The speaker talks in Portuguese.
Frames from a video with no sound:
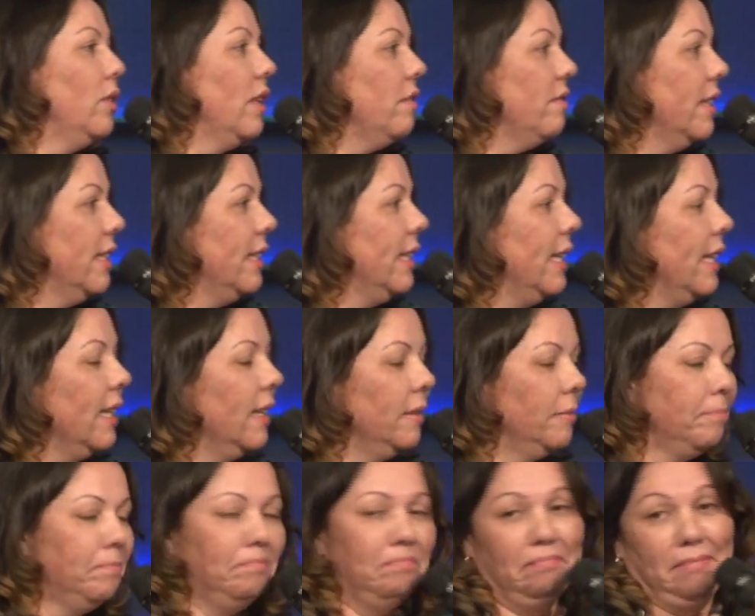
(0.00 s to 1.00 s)
DVD,
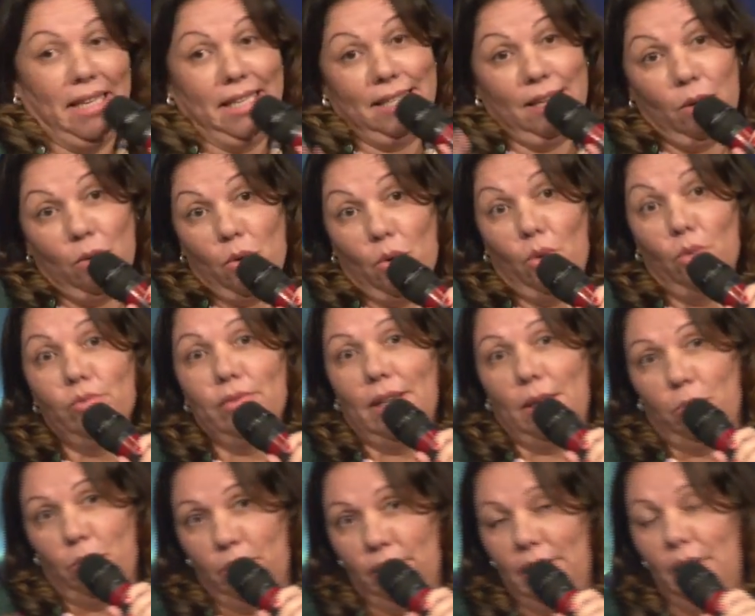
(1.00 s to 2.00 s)
nada
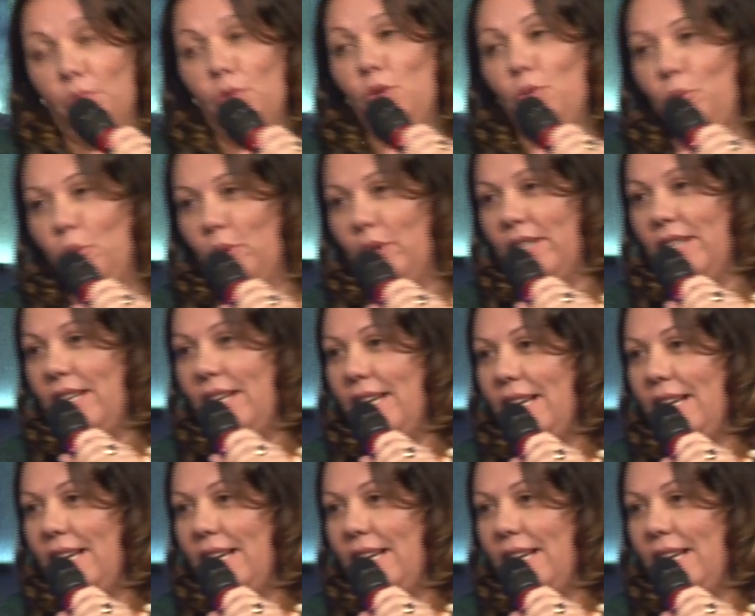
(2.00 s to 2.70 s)
contra, podemos pôr,